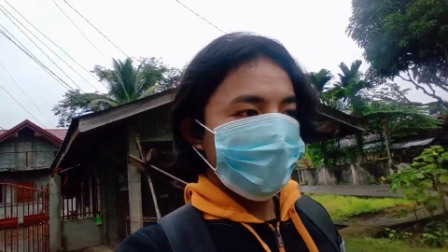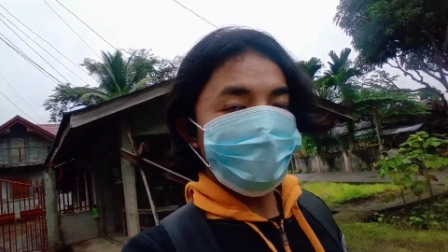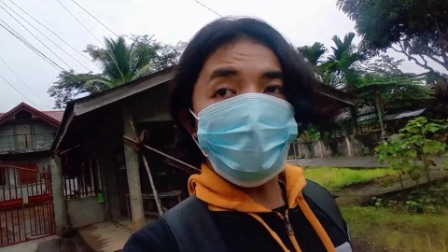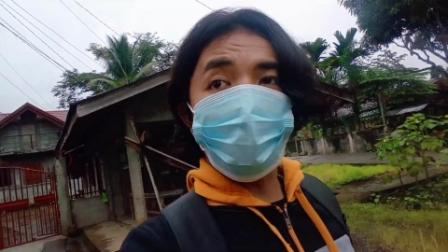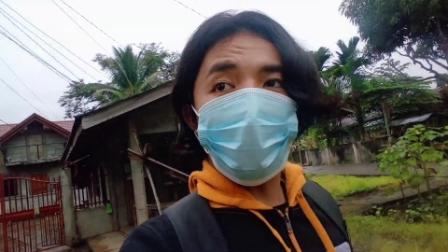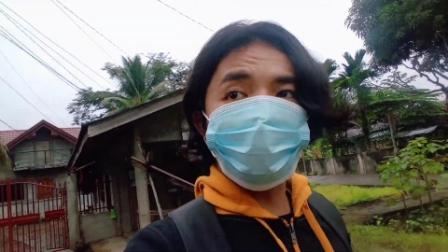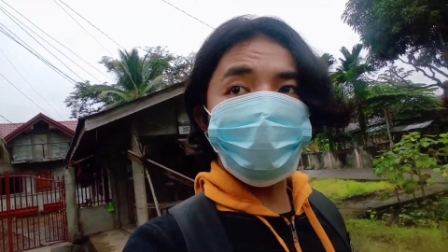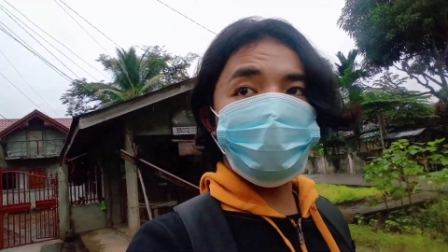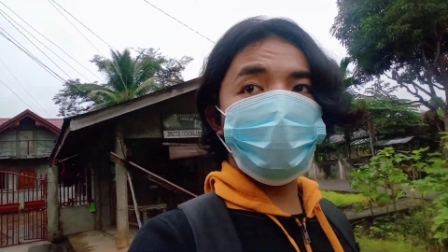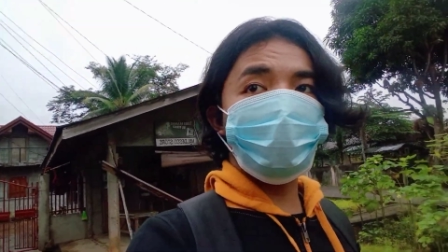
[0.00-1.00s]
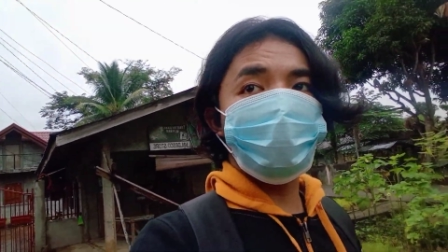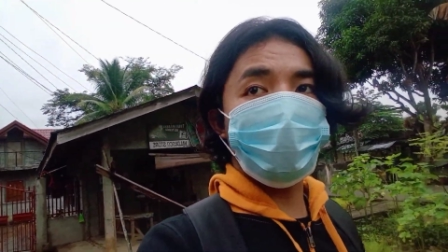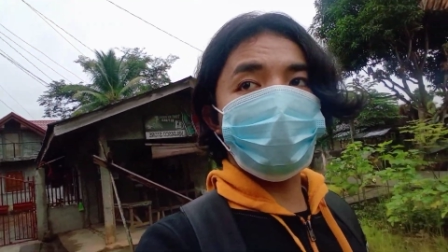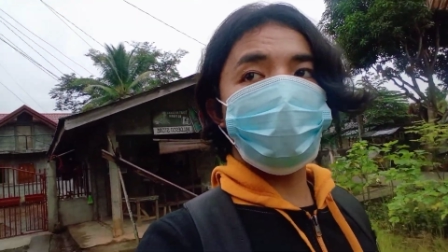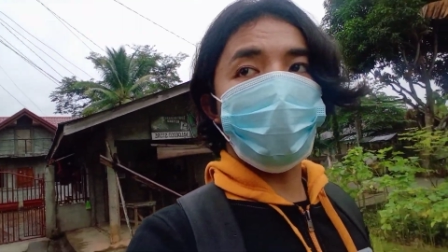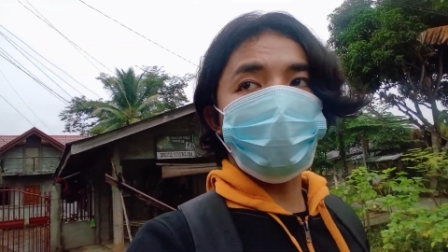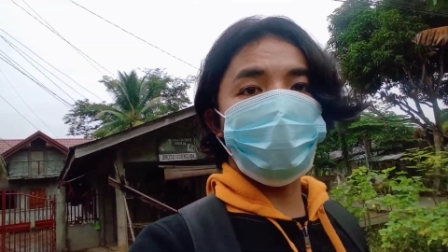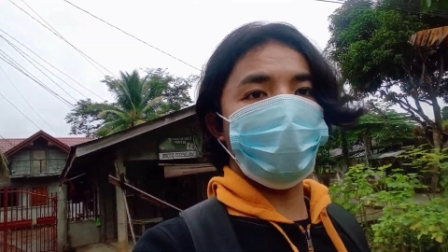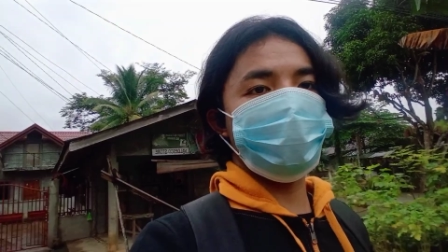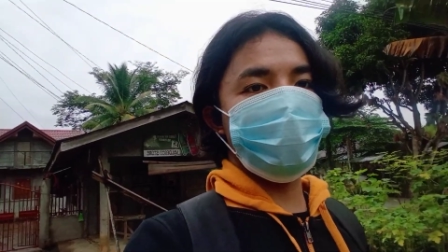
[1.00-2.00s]
nakuha na po yung mga
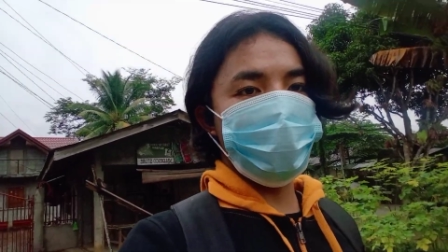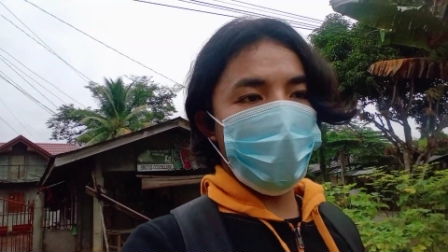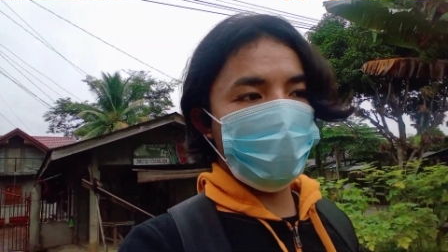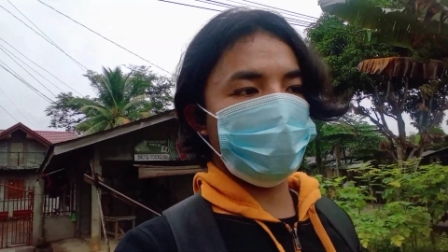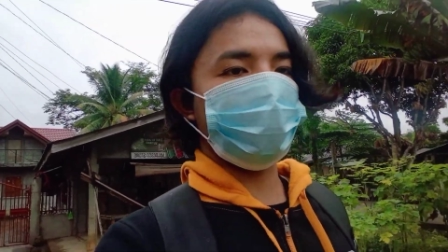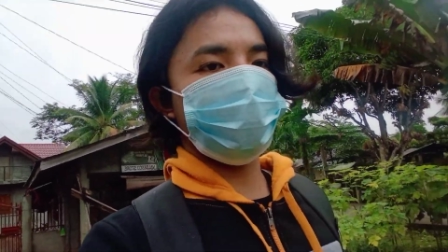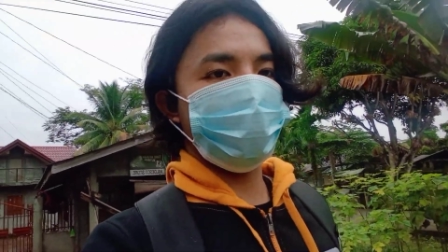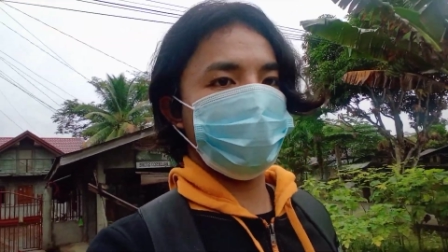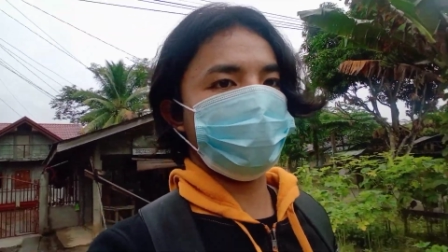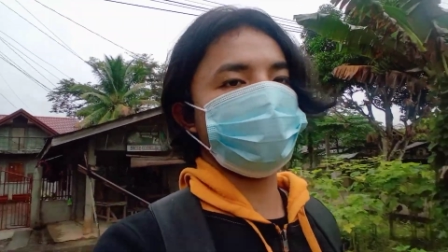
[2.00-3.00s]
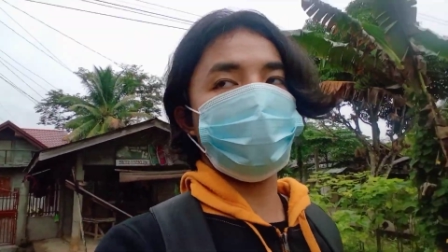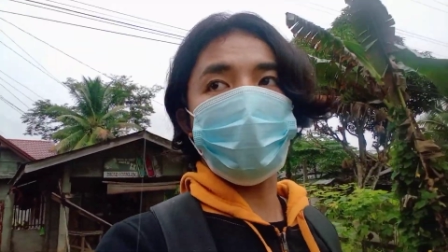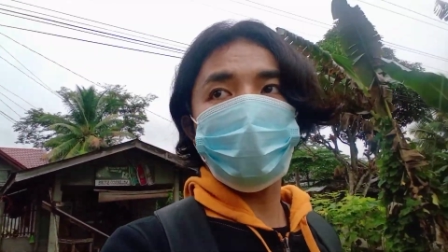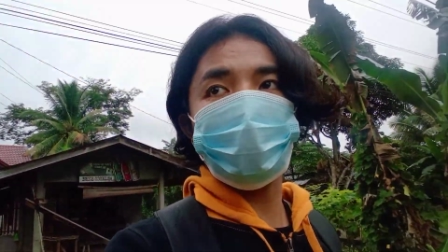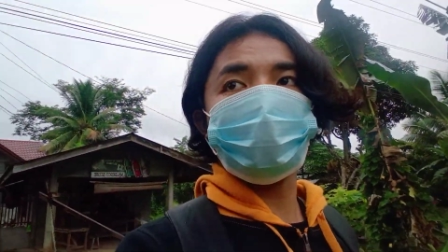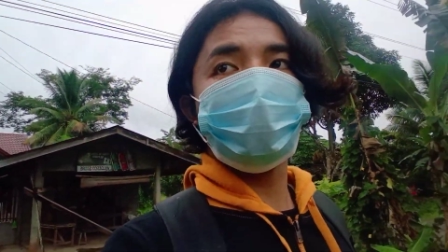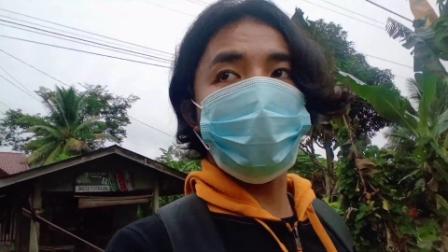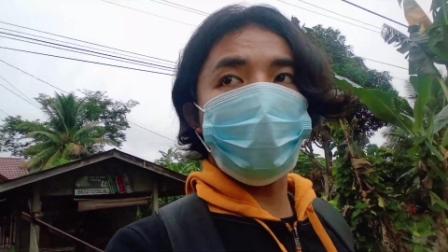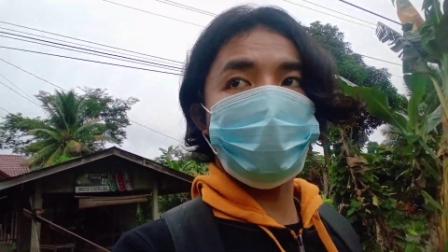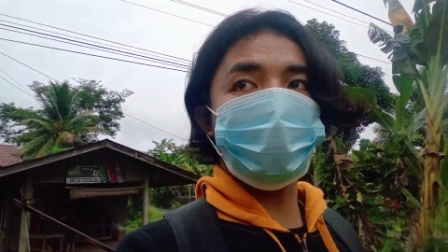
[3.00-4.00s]
requirements na
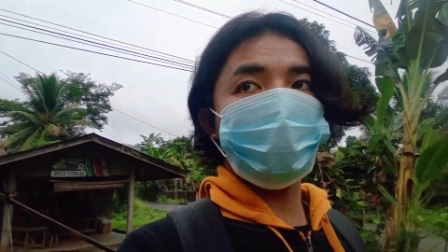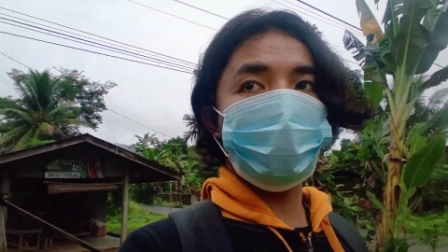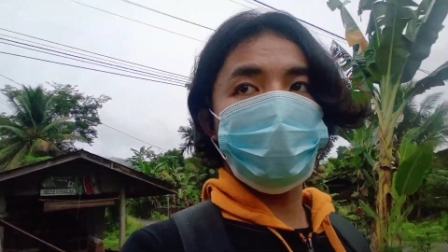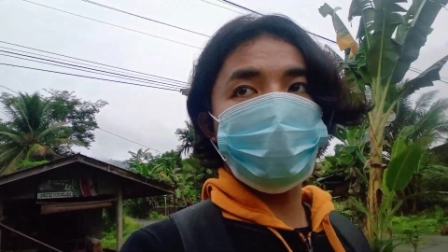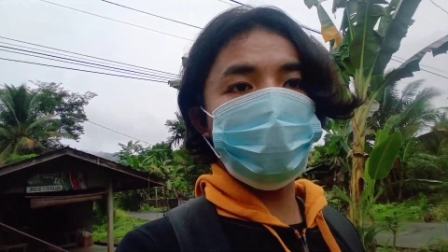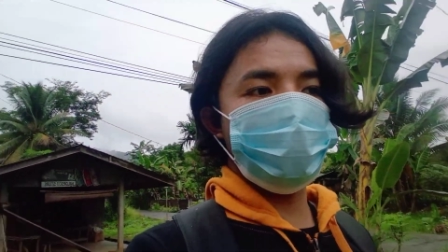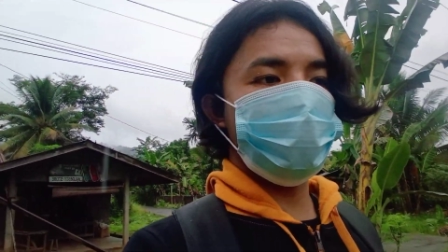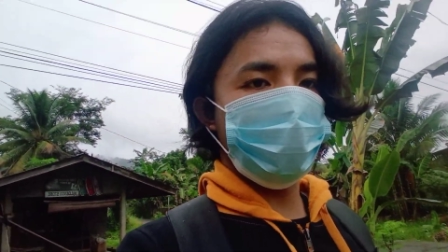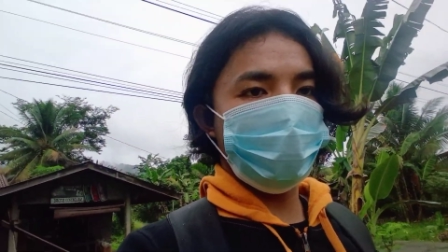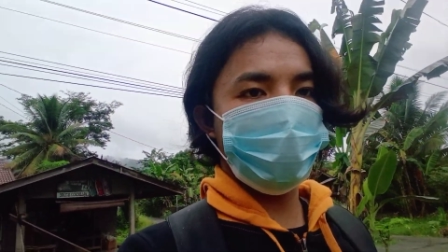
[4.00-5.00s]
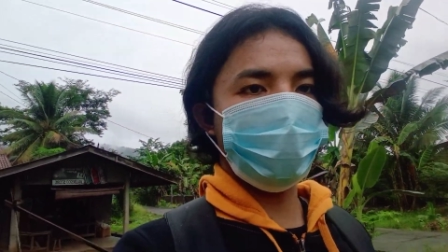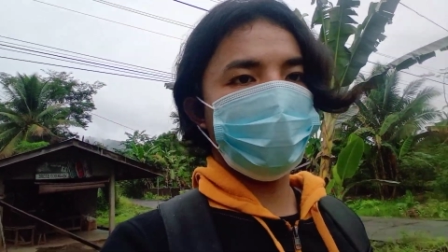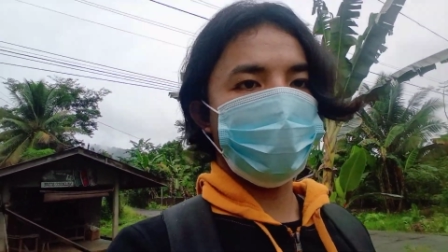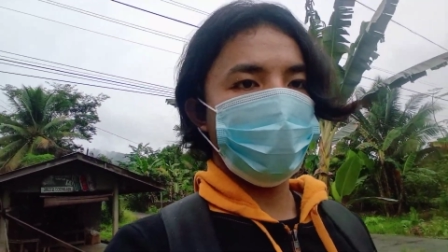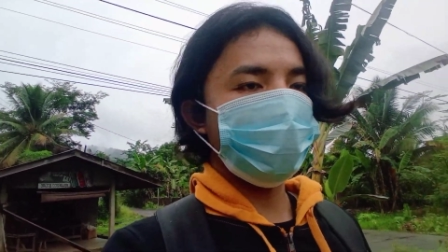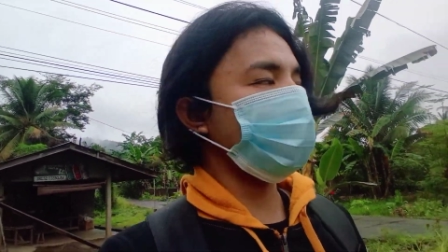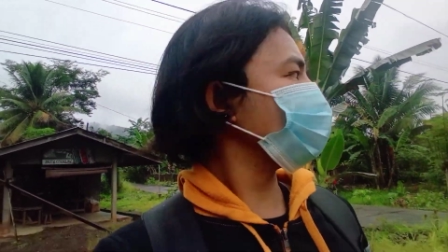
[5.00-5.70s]
nakuha ko yung requirements so kailangan